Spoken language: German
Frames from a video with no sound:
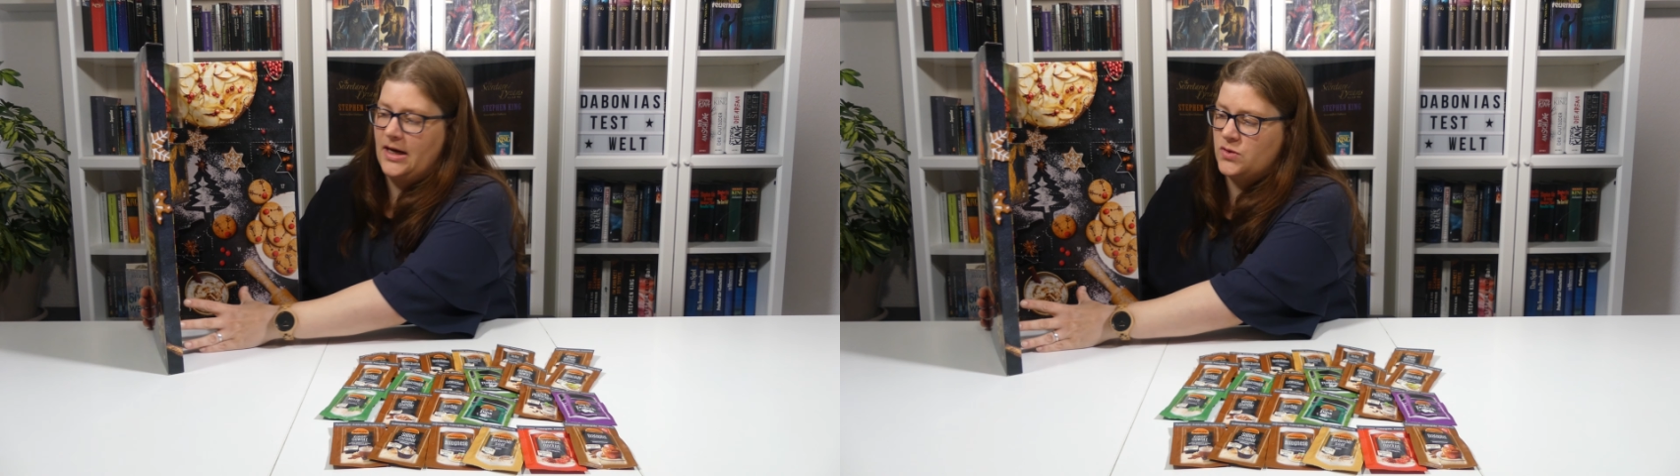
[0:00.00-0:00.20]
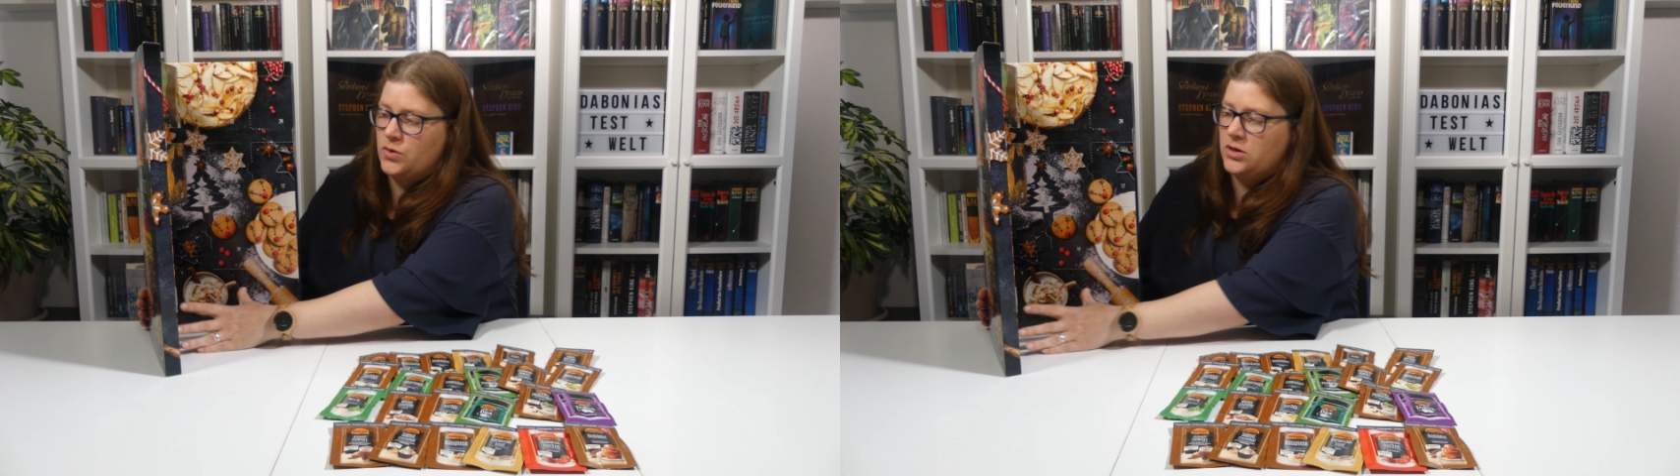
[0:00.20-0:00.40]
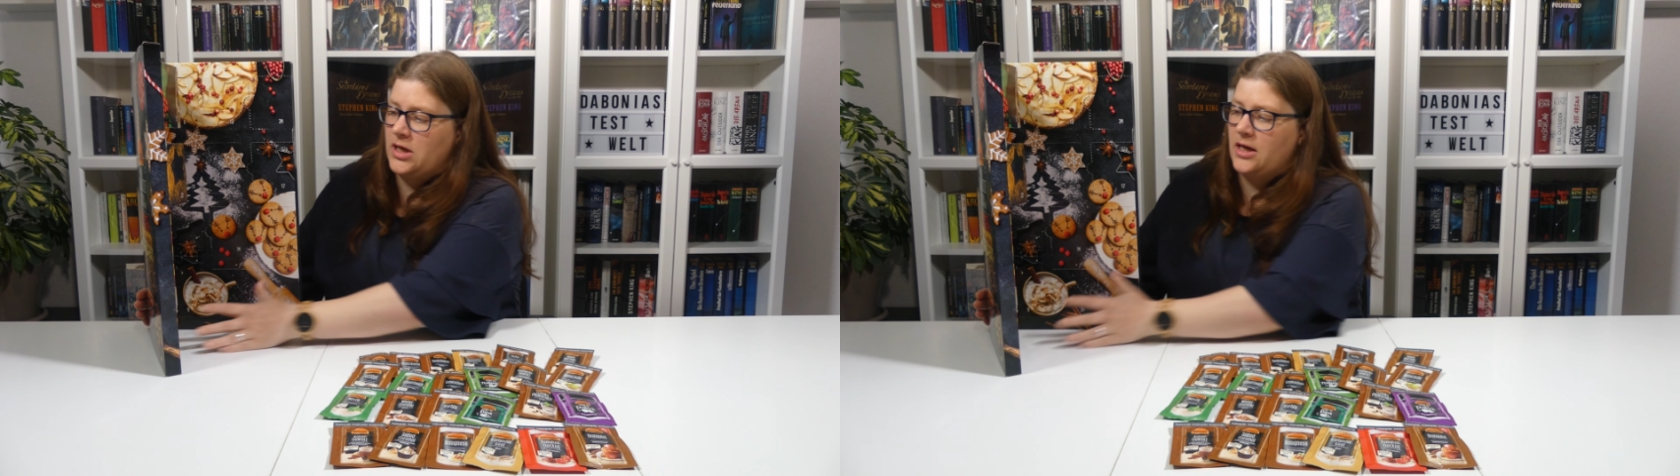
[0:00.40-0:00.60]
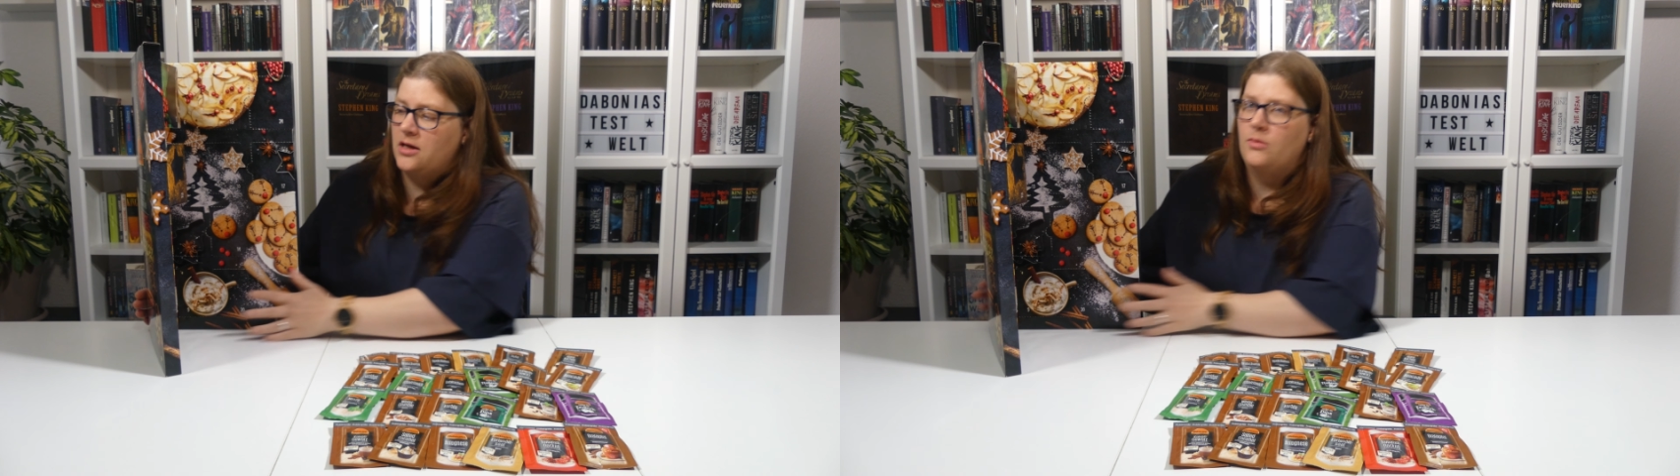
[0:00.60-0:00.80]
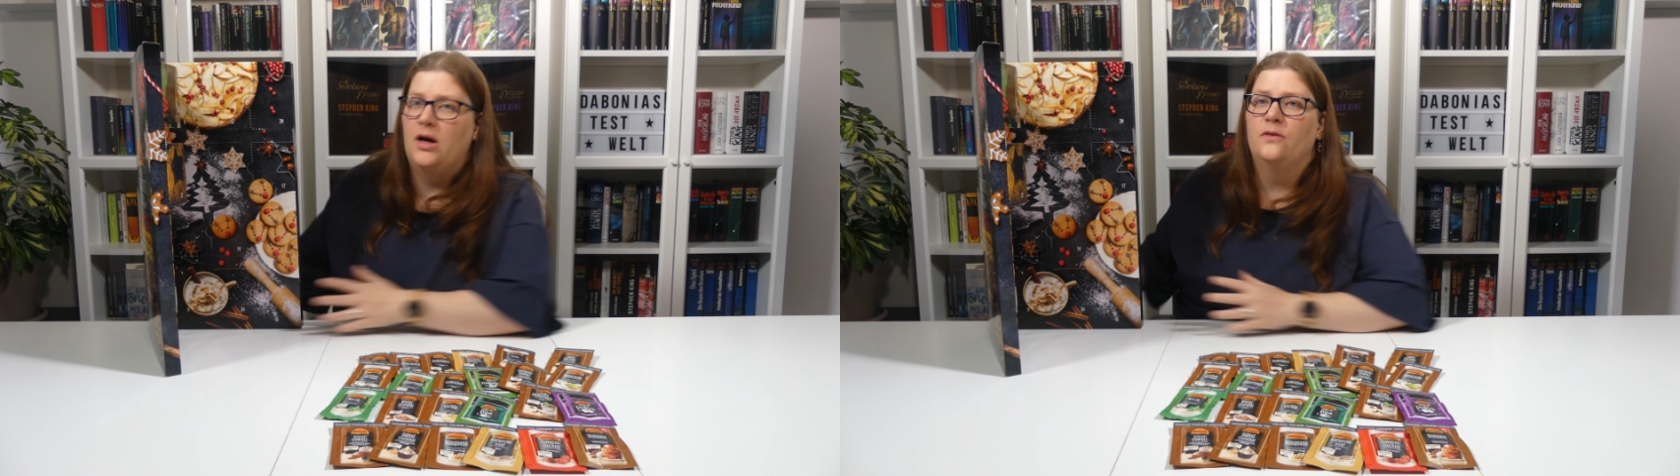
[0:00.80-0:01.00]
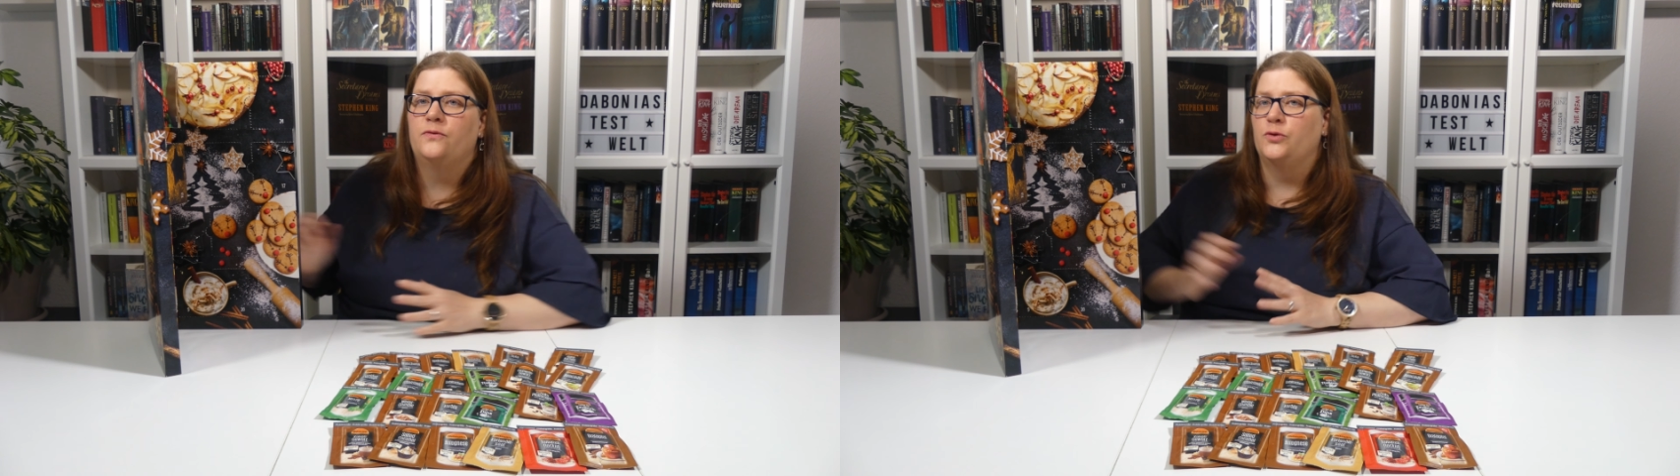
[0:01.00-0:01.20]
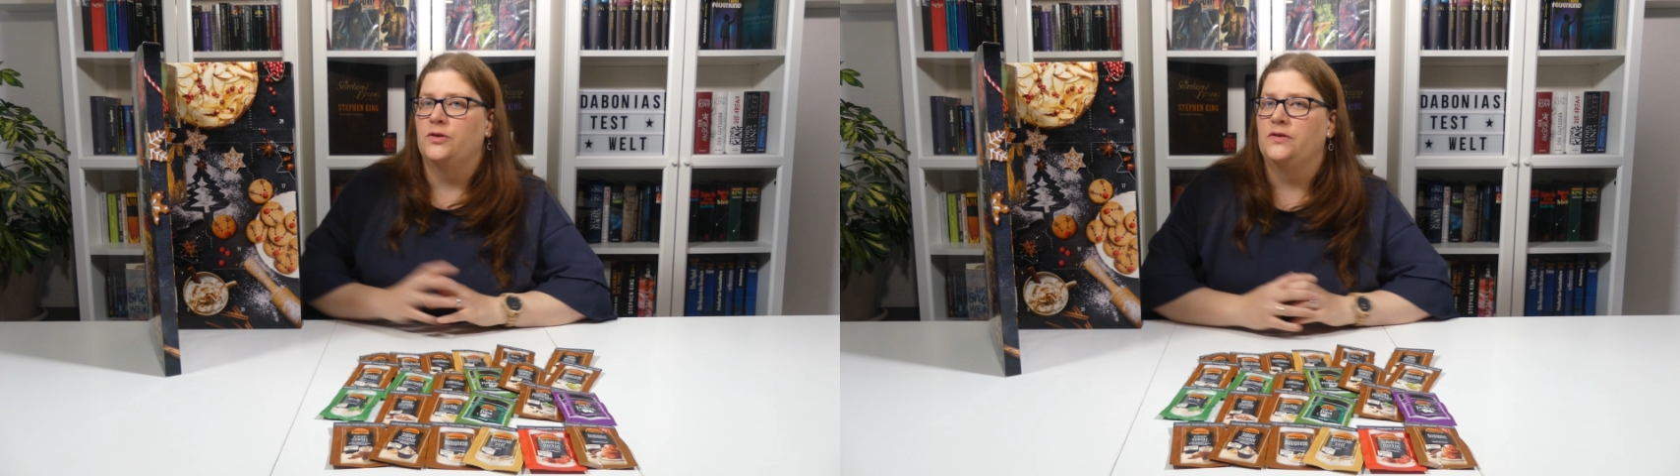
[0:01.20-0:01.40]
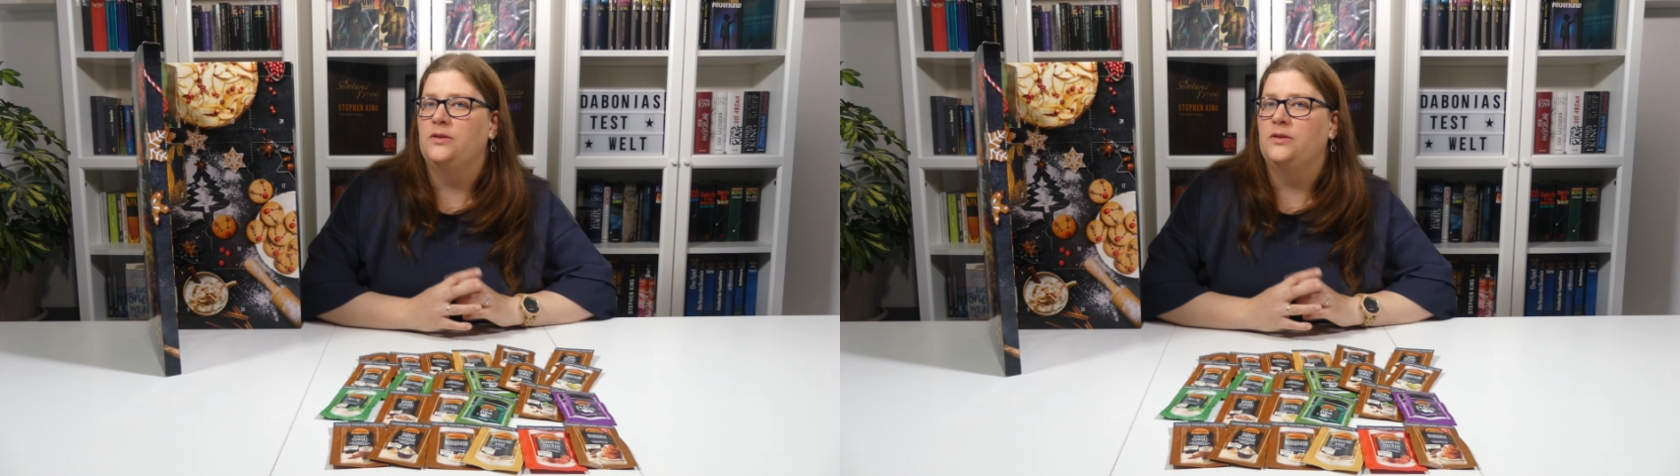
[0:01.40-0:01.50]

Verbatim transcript: Also ich denke mal, für